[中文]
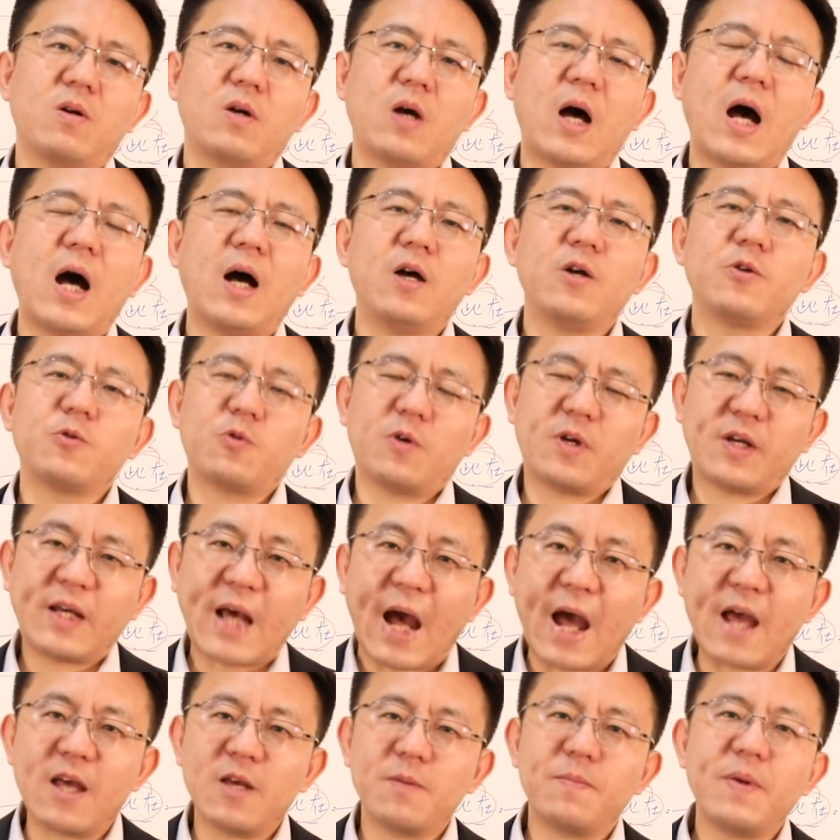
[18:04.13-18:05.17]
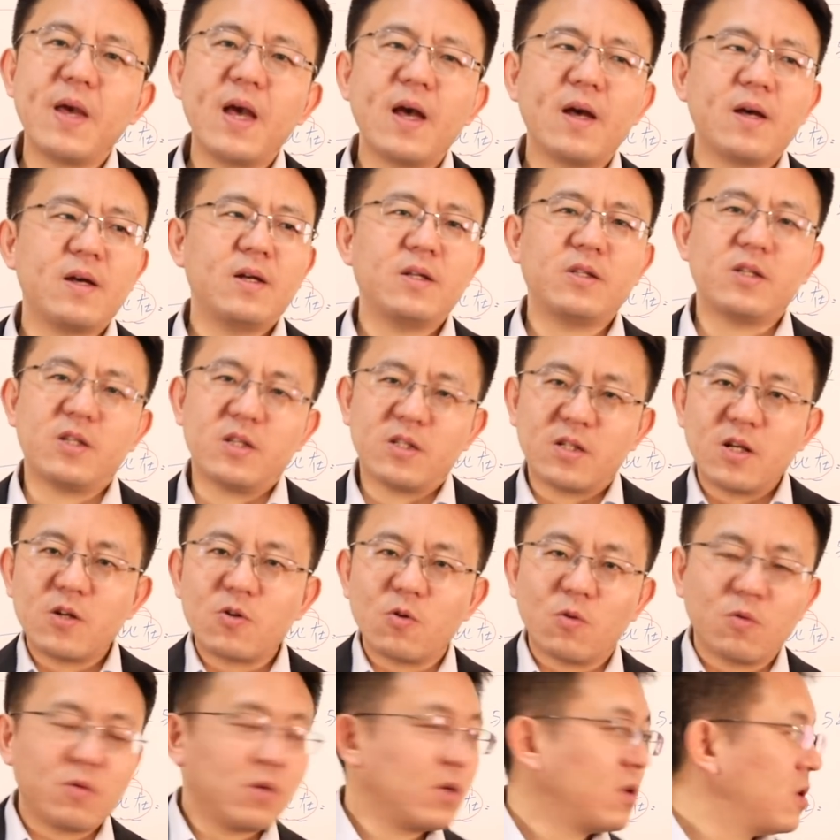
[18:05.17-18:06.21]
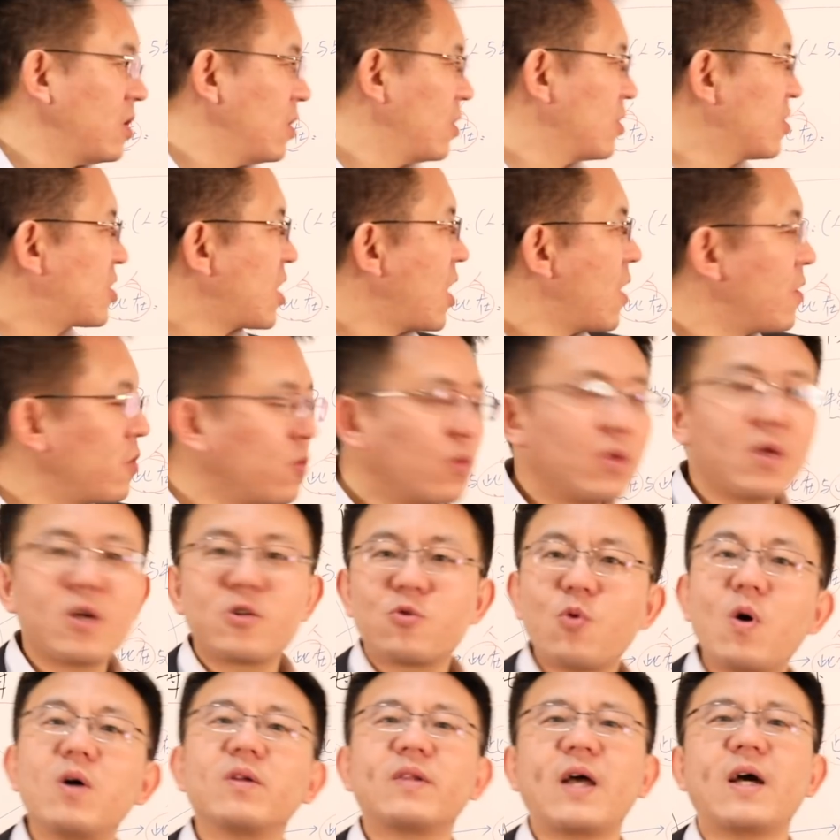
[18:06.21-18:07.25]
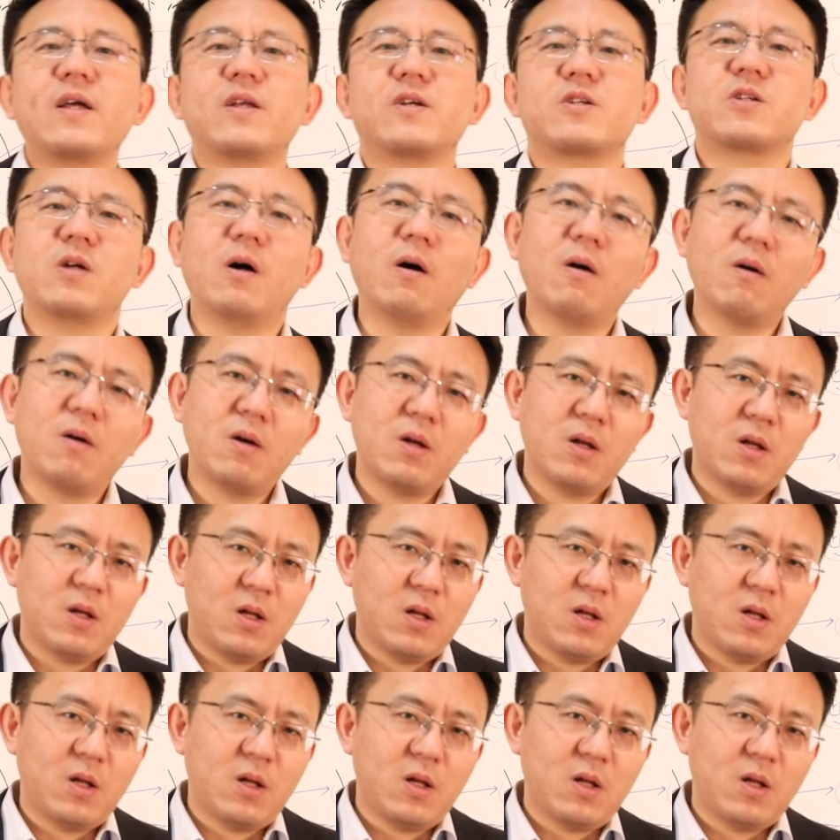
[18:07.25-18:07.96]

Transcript: 啊，去改变你这种沉沦的状态的时候，